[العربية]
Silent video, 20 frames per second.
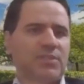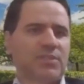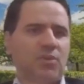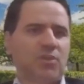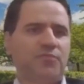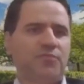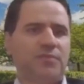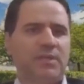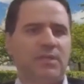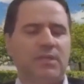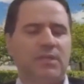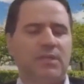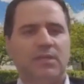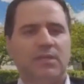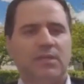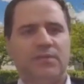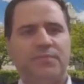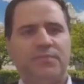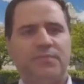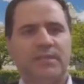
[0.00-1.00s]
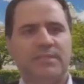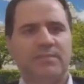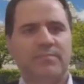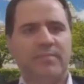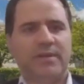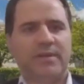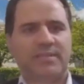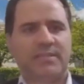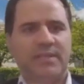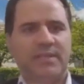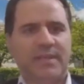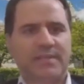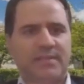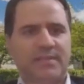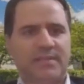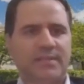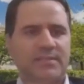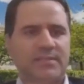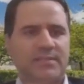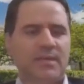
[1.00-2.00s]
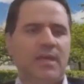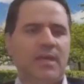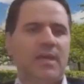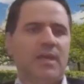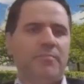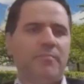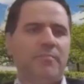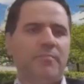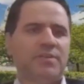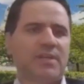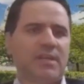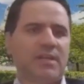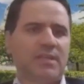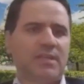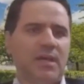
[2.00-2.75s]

فشلوا في في اعتماد سياسات من